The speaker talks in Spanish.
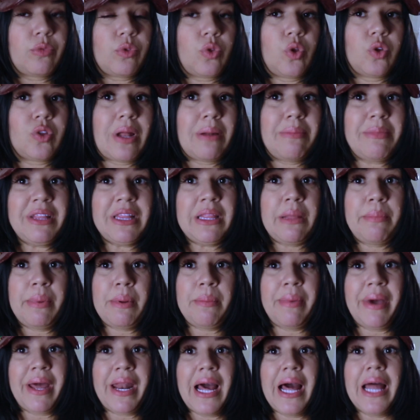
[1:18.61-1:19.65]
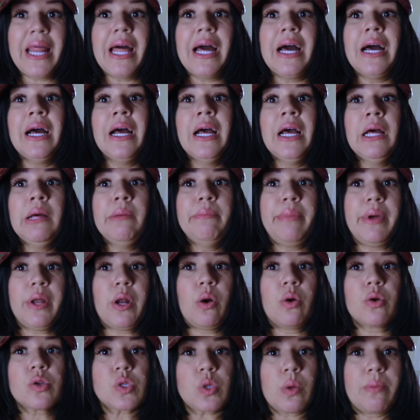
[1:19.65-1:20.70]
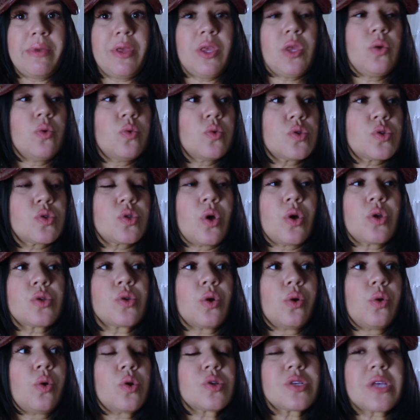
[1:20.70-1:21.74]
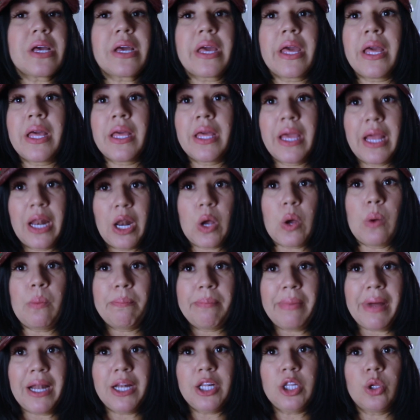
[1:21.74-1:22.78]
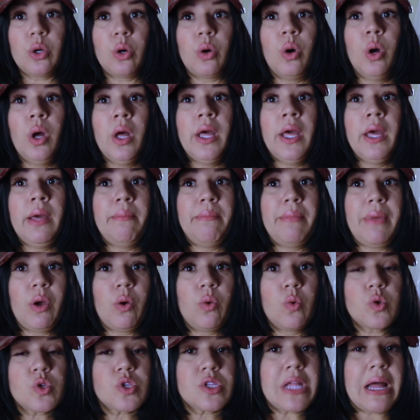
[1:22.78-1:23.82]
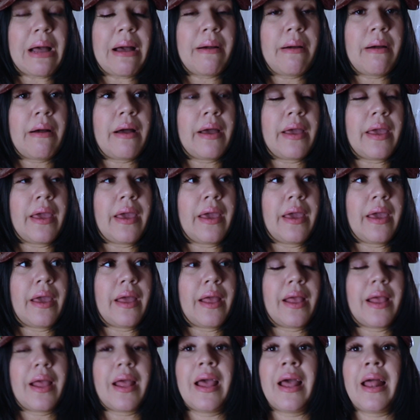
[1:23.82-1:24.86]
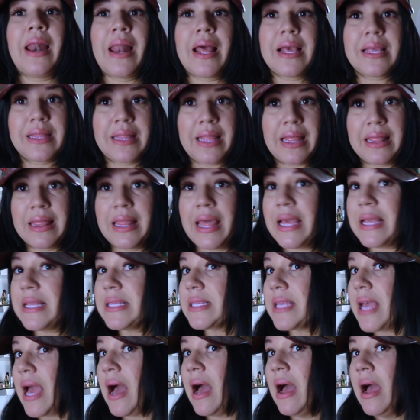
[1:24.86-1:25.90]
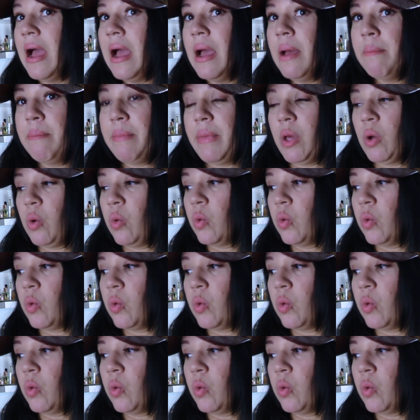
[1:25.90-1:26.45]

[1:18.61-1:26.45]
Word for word: totalmente preparada, pero son mis gustos, son cosas que les comparto, me gusta eh, las tendencias, me